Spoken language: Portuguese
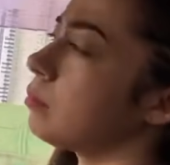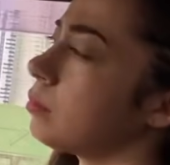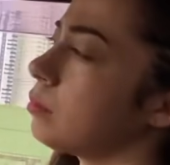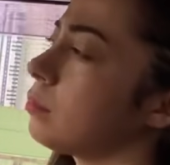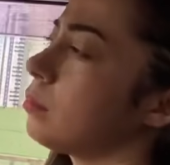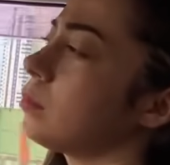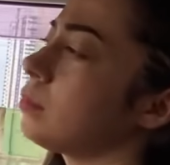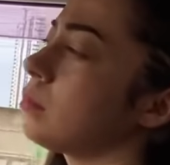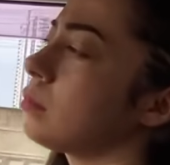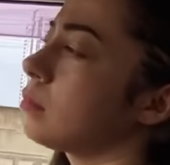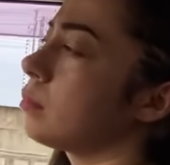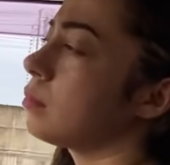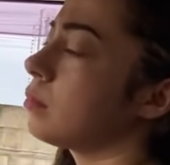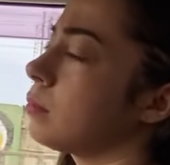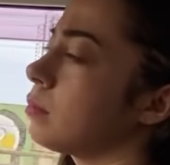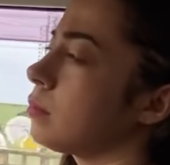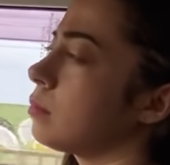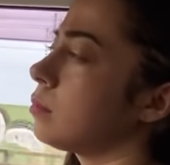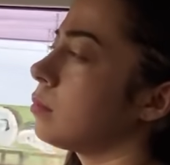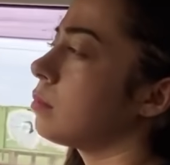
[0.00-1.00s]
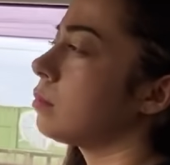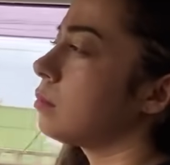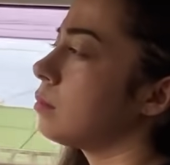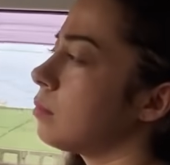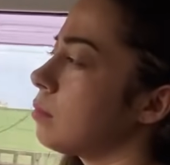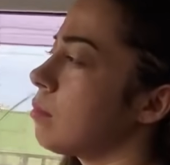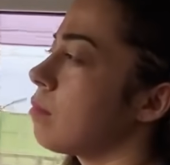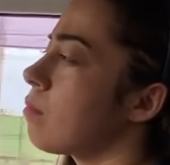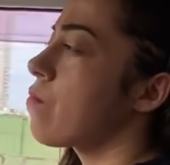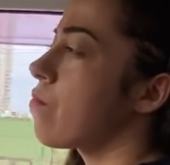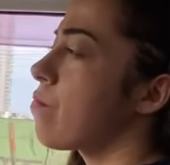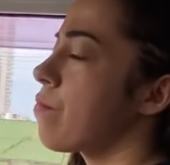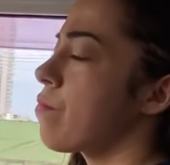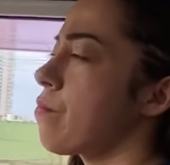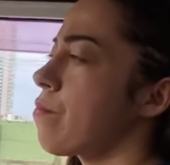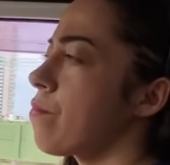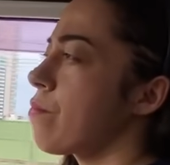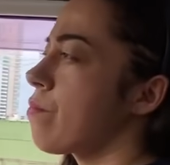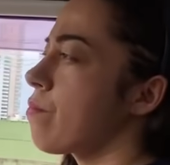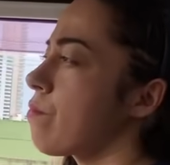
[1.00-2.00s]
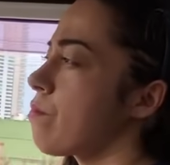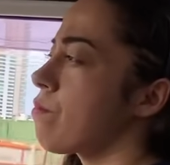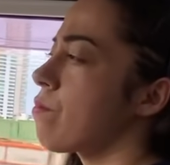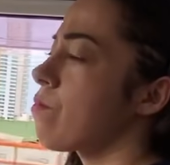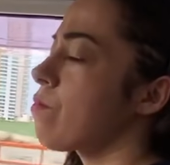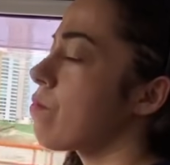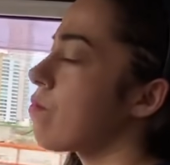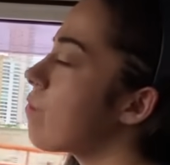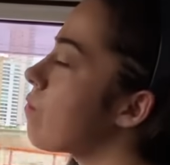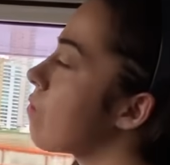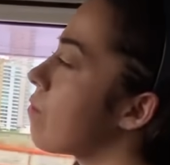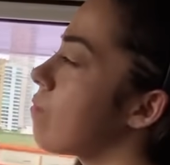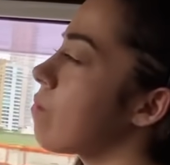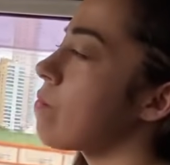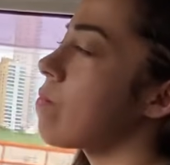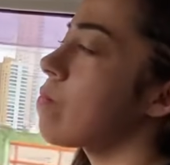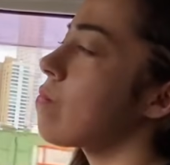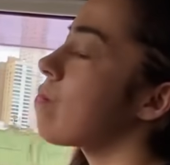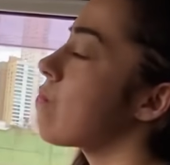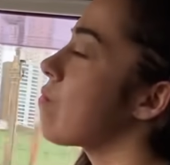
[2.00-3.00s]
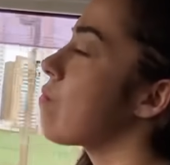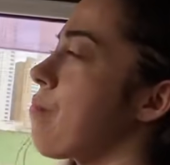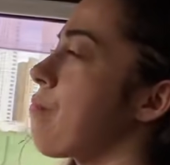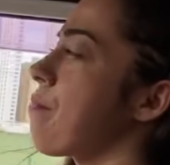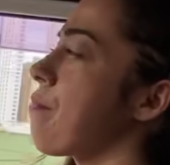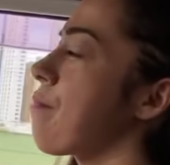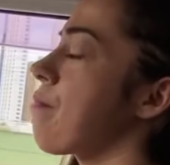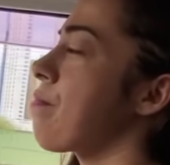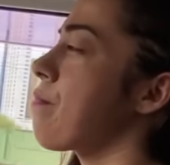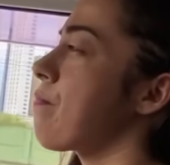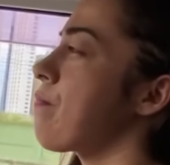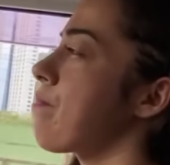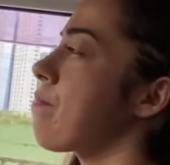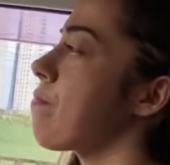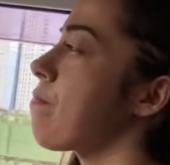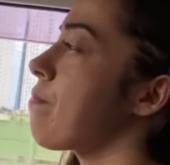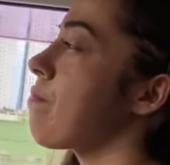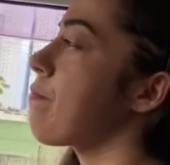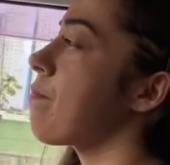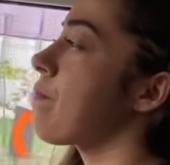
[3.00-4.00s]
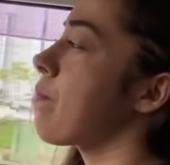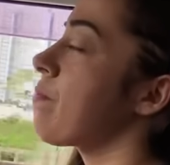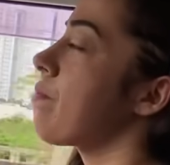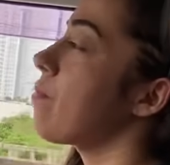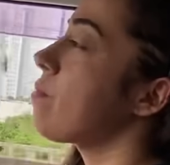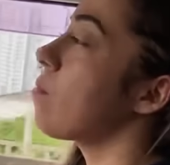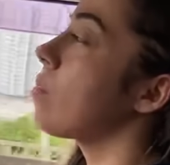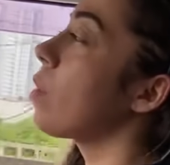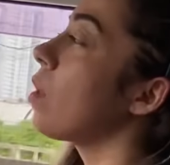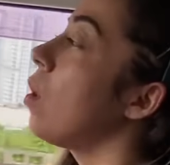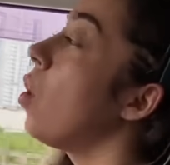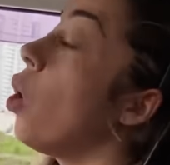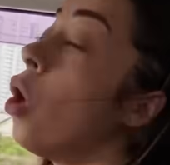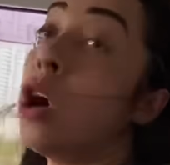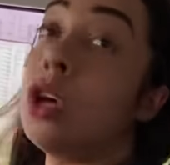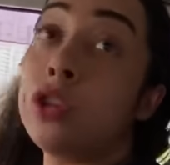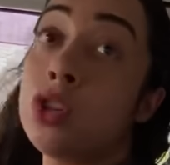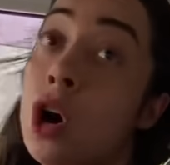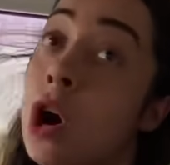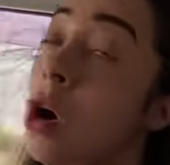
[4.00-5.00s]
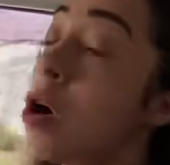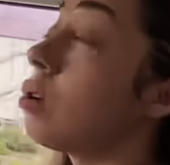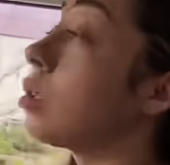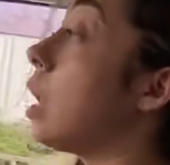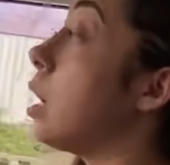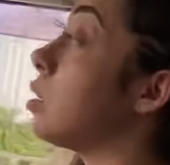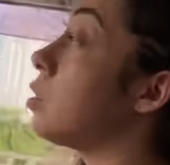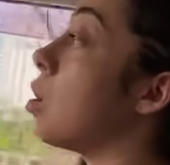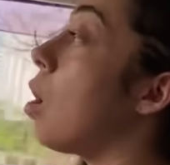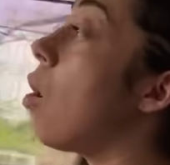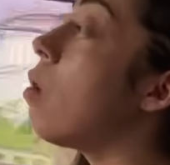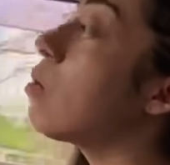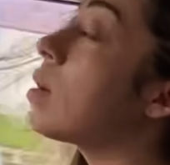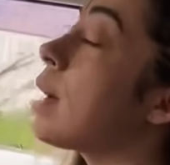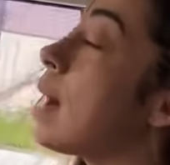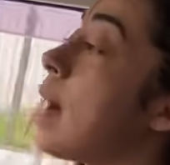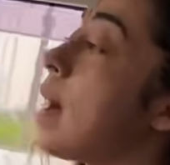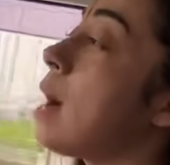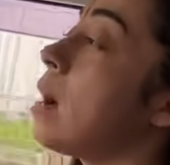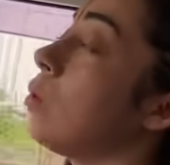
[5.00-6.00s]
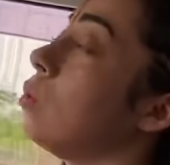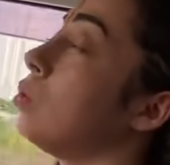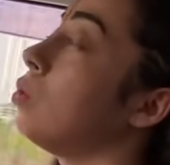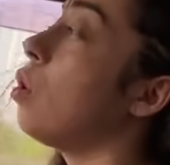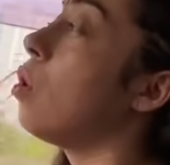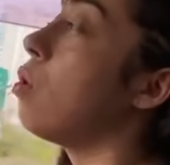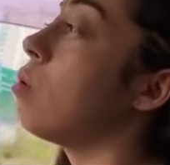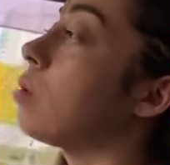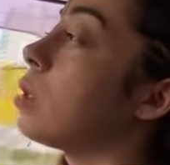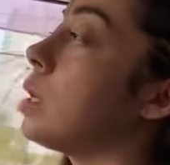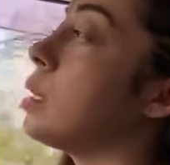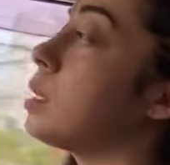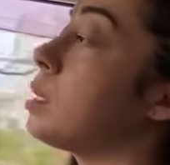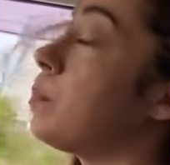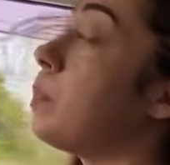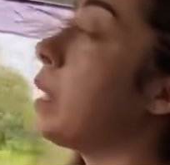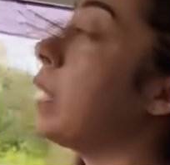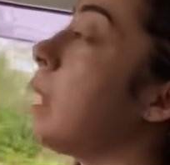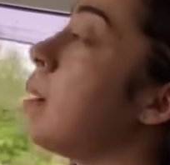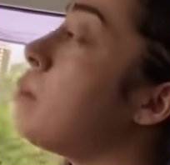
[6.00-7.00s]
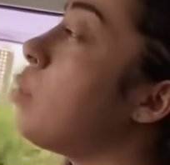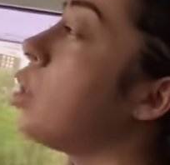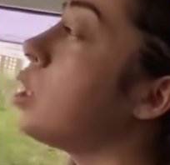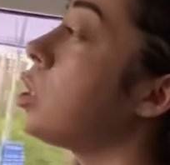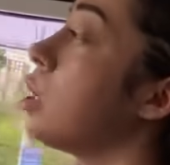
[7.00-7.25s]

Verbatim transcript: Se segura! vai morrer junto, né? Laine! Para aí, Douglas, o carro, Douglas. Pela Para